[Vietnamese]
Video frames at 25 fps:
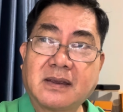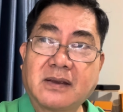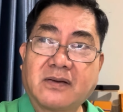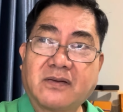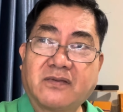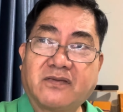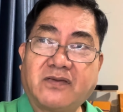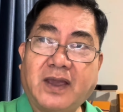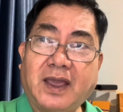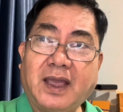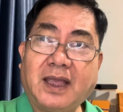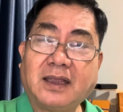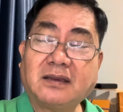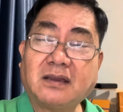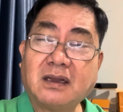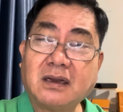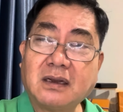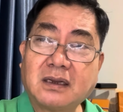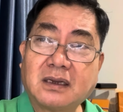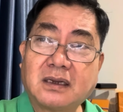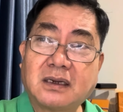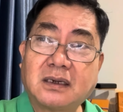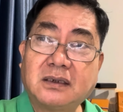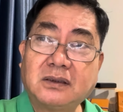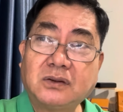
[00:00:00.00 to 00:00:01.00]
phe
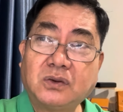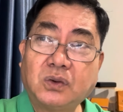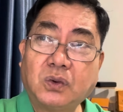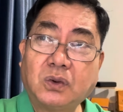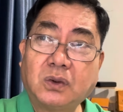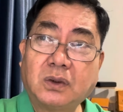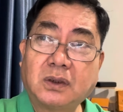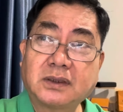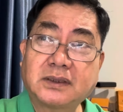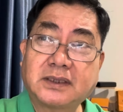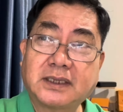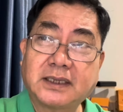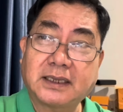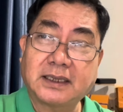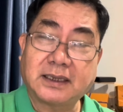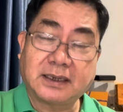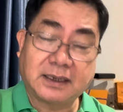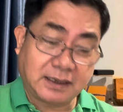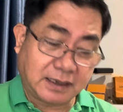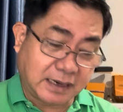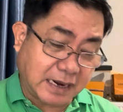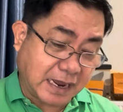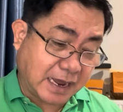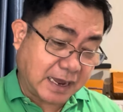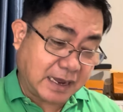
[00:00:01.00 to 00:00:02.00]
thất cử thua thì
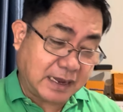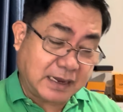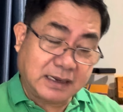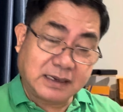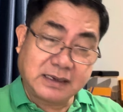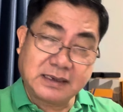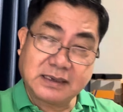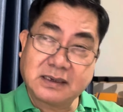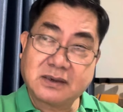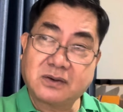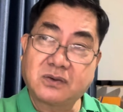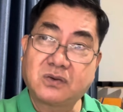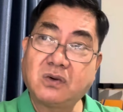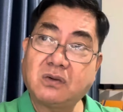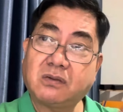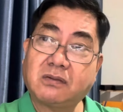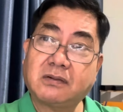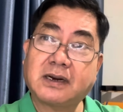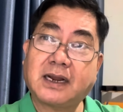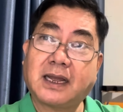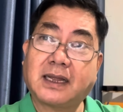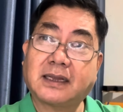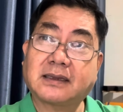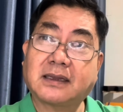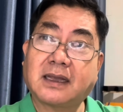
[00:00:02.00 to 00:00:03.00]
đã rút
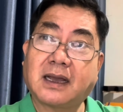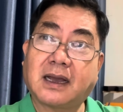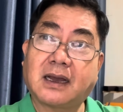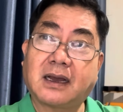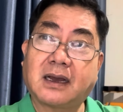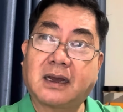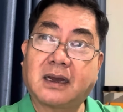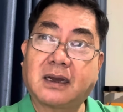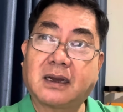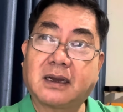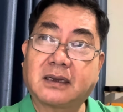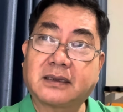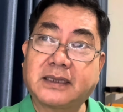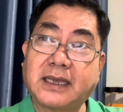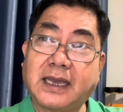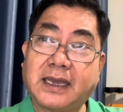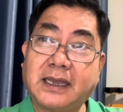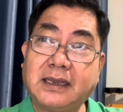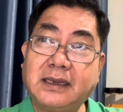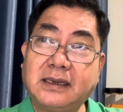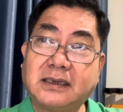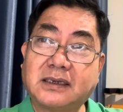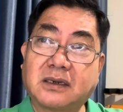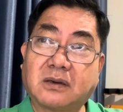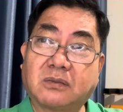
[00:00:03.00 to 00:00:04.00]
ra tờ
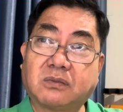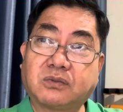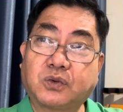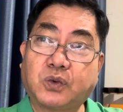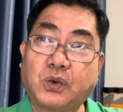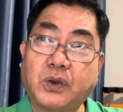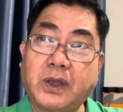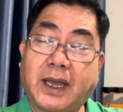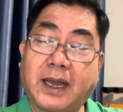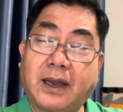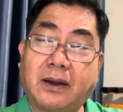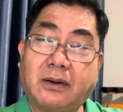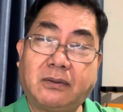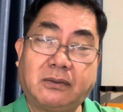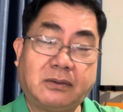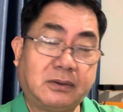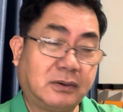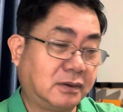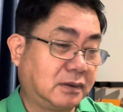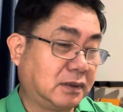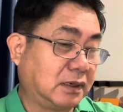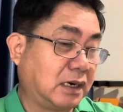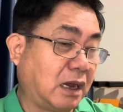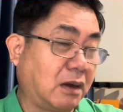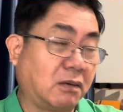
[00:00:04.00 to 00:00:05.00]
giấy trong túi áo
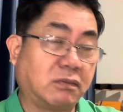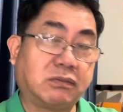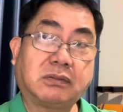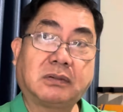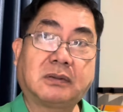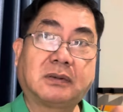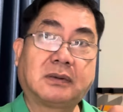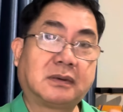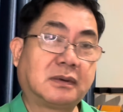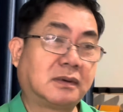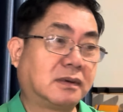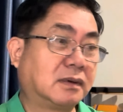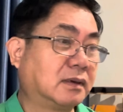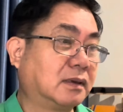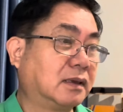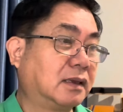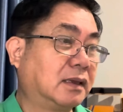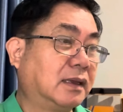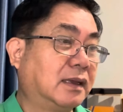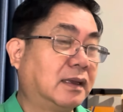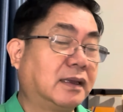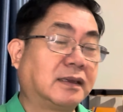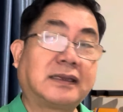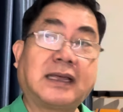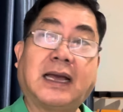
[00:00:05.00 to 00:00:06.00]
đọc
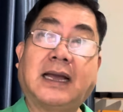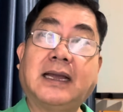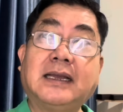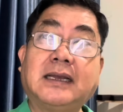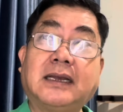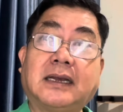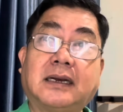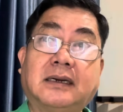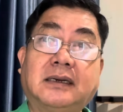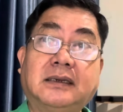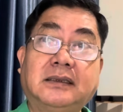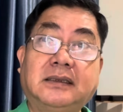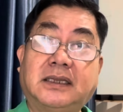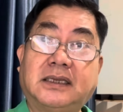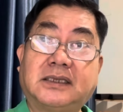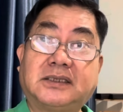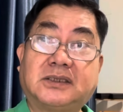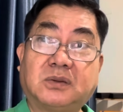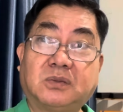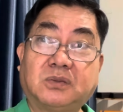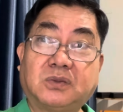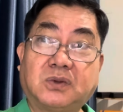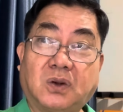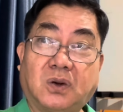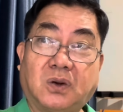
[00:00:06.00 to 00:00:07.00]
thắng cử thì
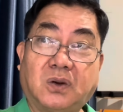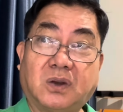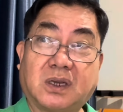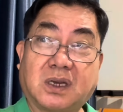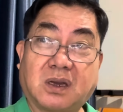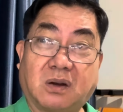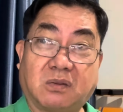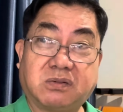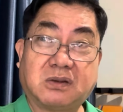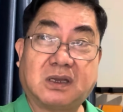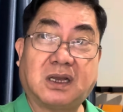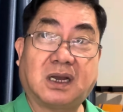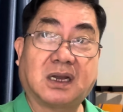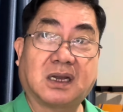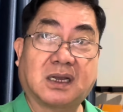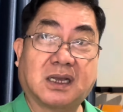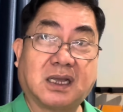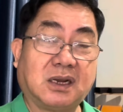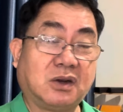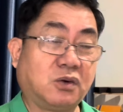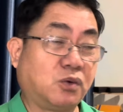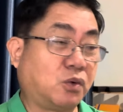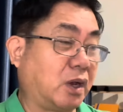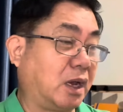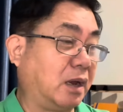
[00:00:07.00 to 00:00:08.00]
chúng tôi công nhận
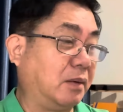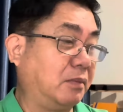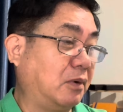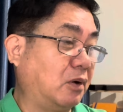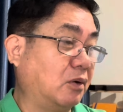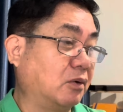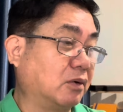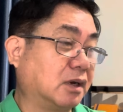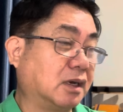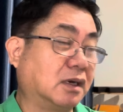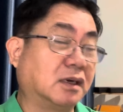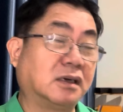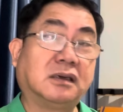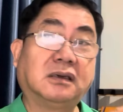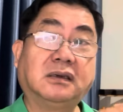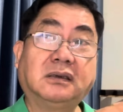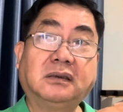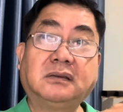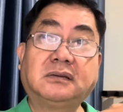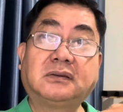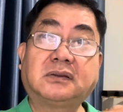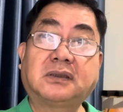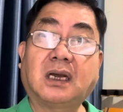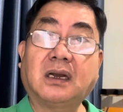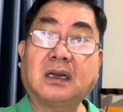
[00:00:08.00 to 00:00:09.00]
kết quả bầu cử
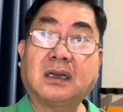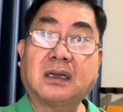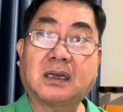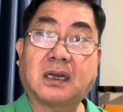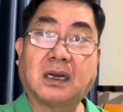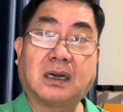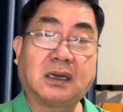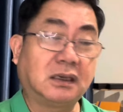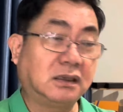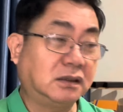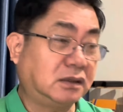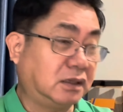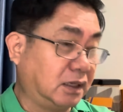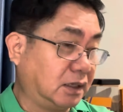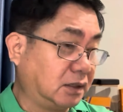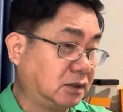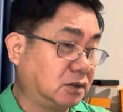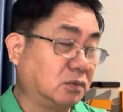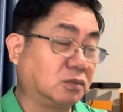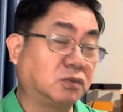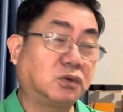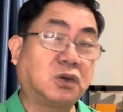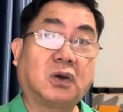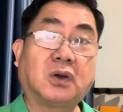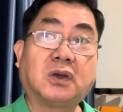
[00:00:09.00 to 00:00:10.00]
thất cử thì
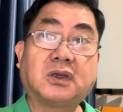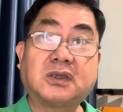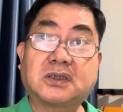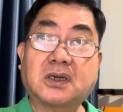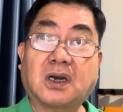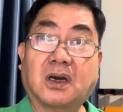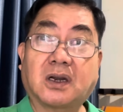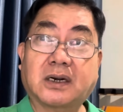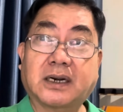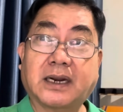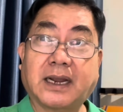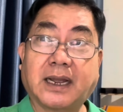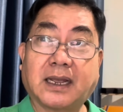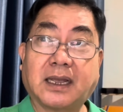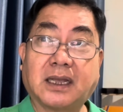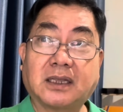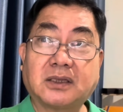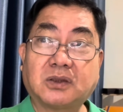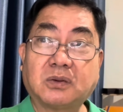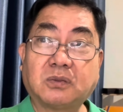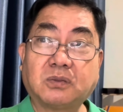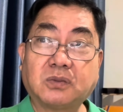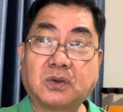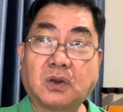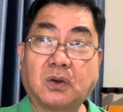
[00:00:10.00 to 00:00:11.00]
chúng tôi cho rằng là
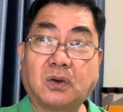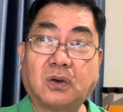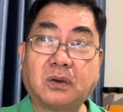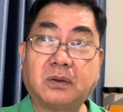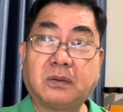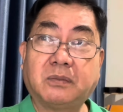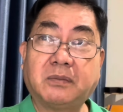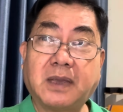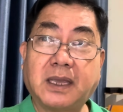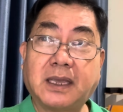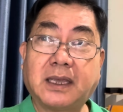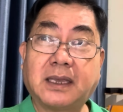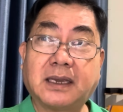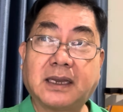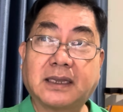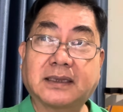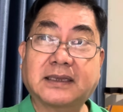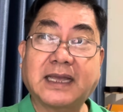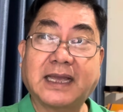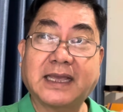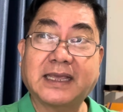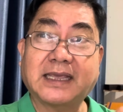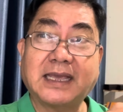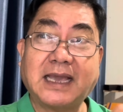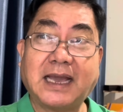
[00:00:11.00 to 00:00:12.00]
chúng tôi bị người
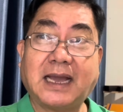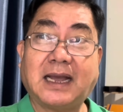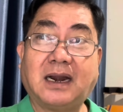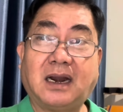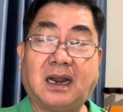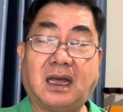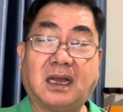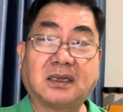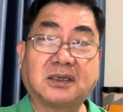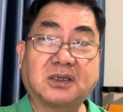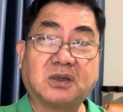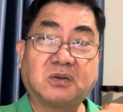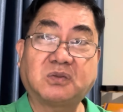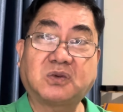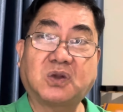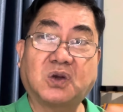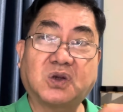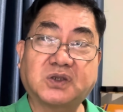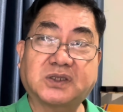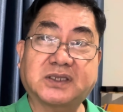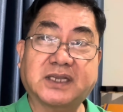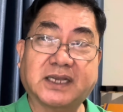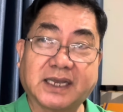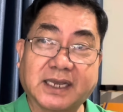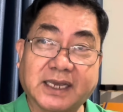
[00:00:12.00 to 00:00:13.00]
ta gian lận chúng tôi
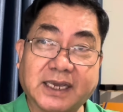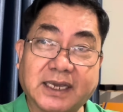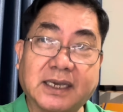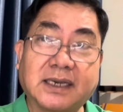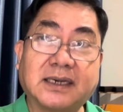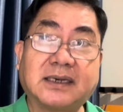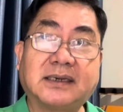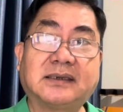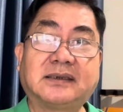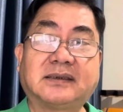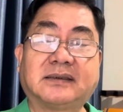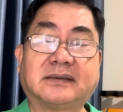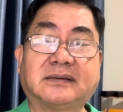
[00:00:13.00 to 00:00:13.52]
sẽ kiện